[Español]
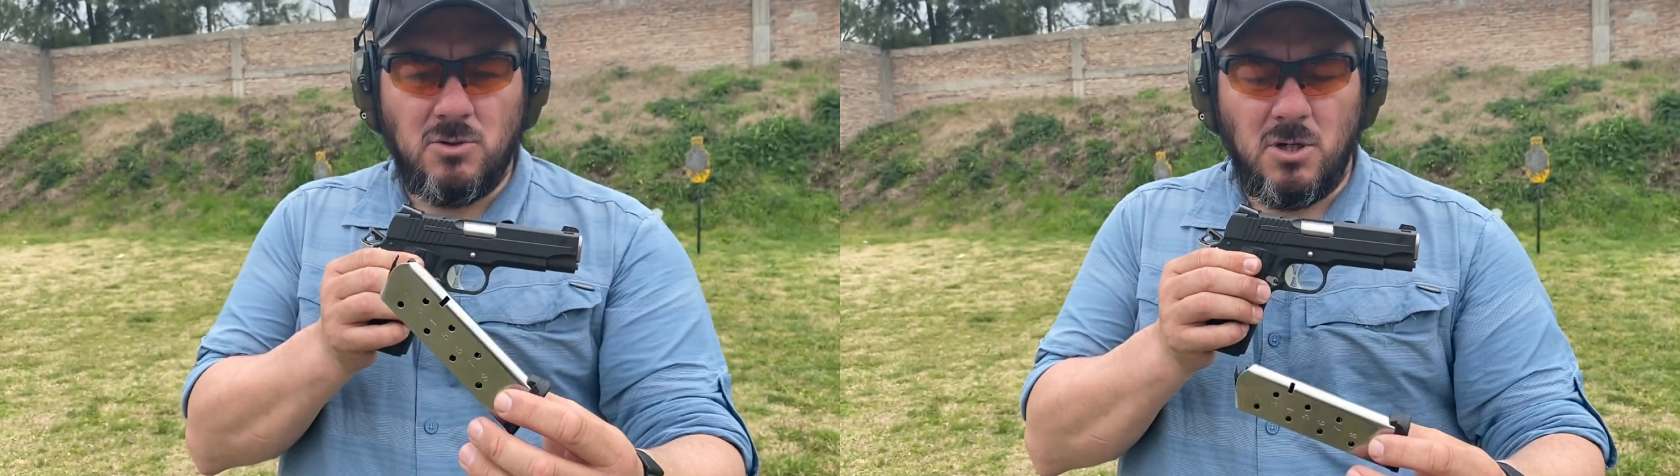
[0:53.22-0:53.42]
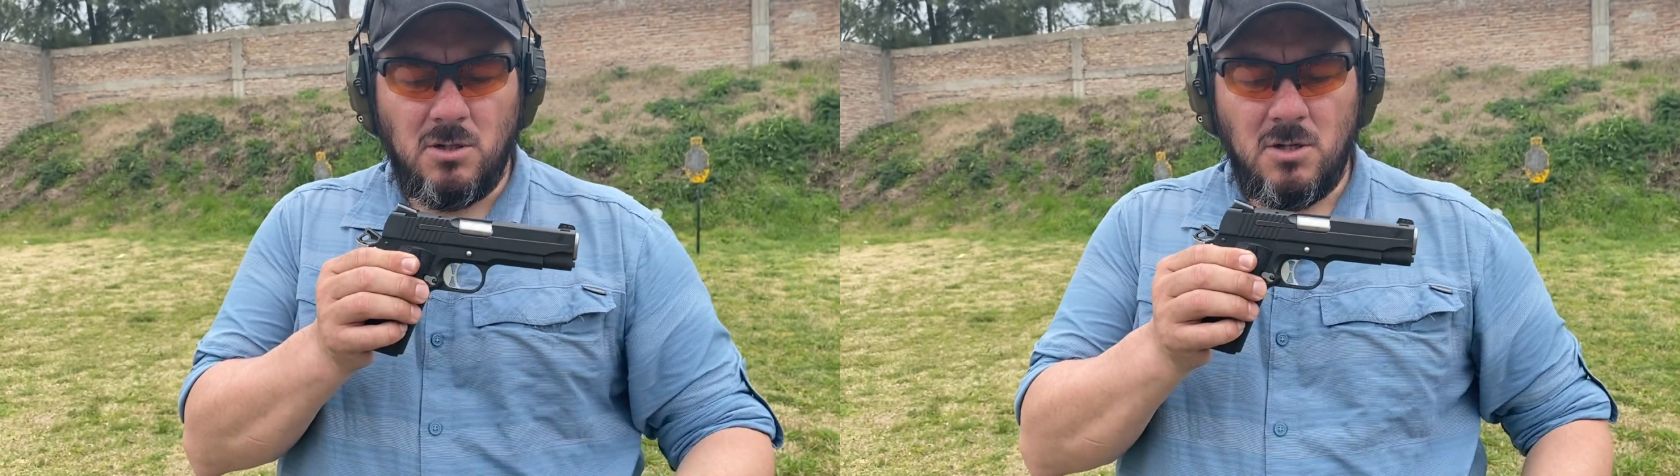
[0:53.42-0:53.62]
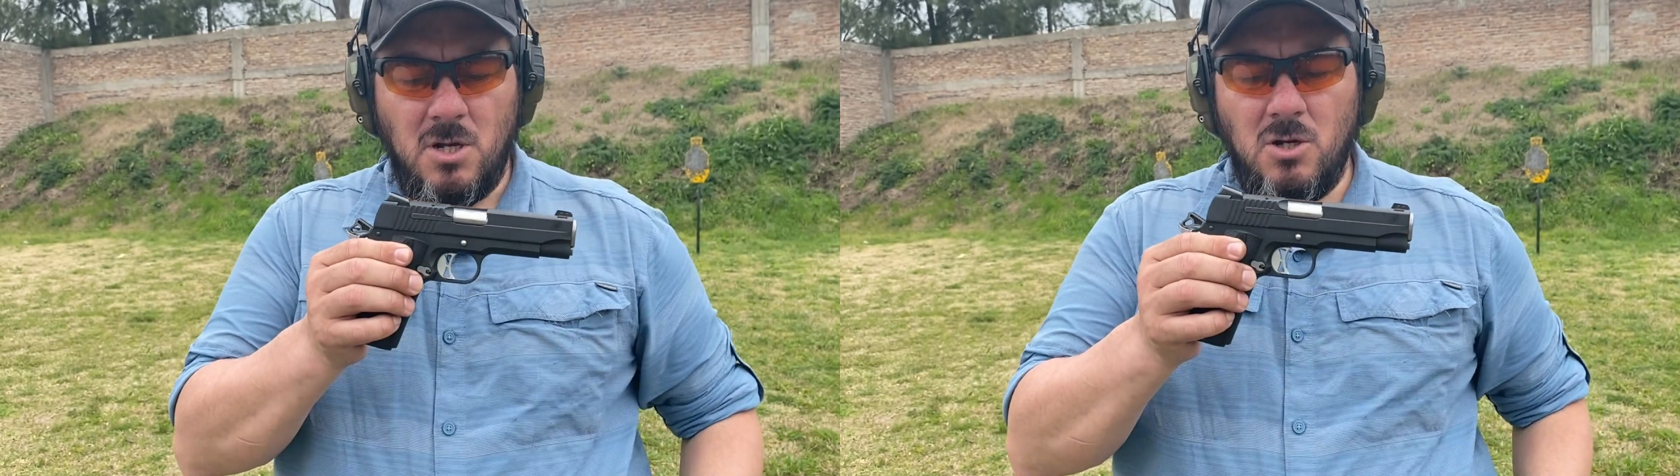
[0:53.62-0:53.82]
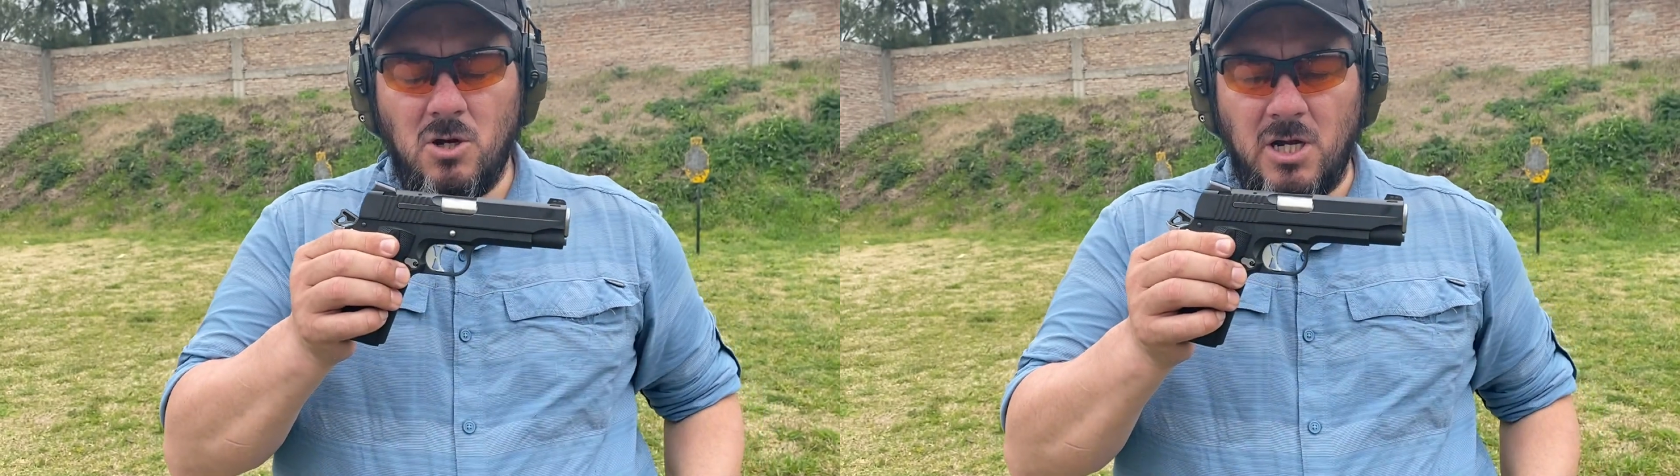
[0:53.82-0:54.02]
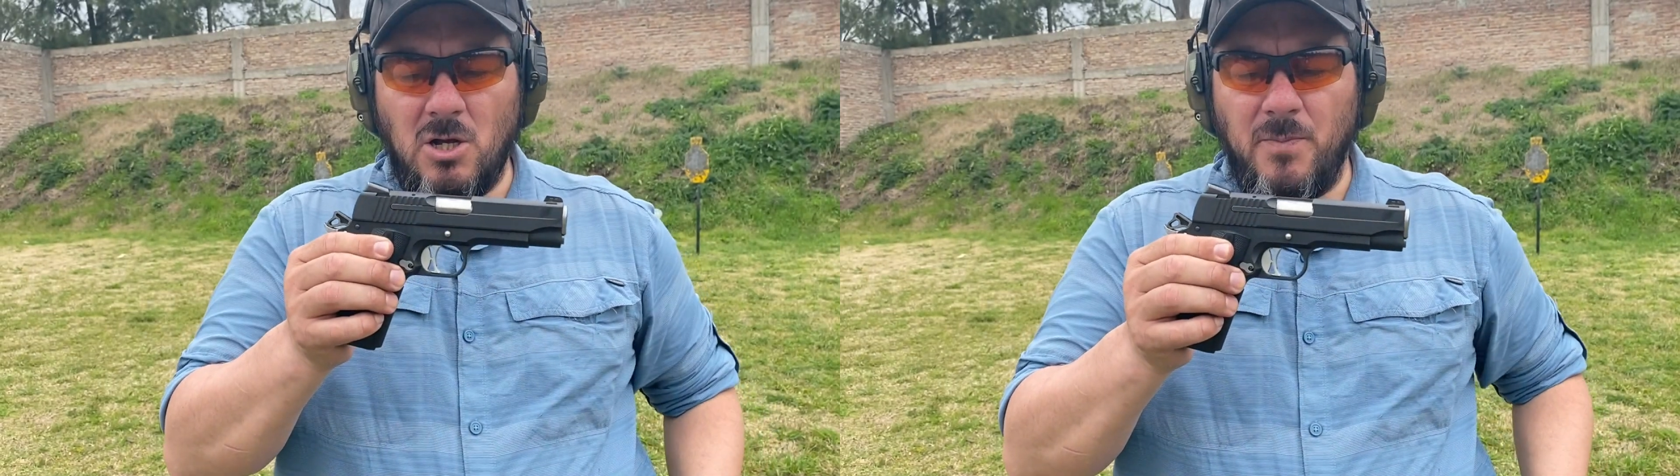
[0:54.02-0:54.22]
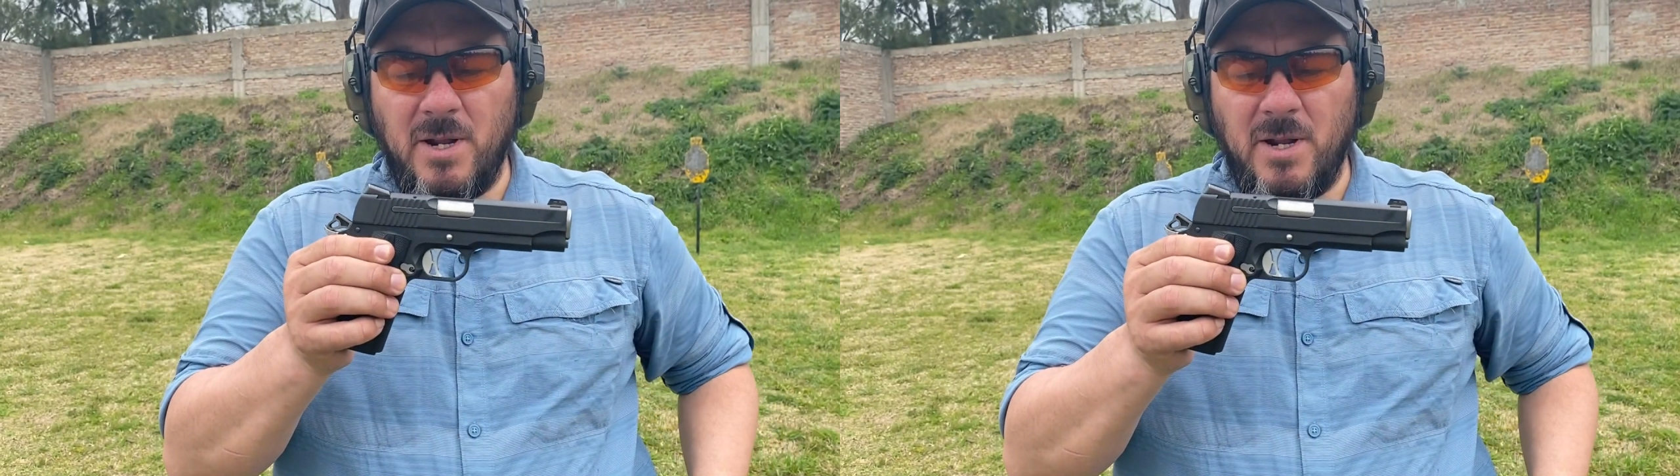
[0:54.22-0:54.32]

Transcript: uno, lo que nos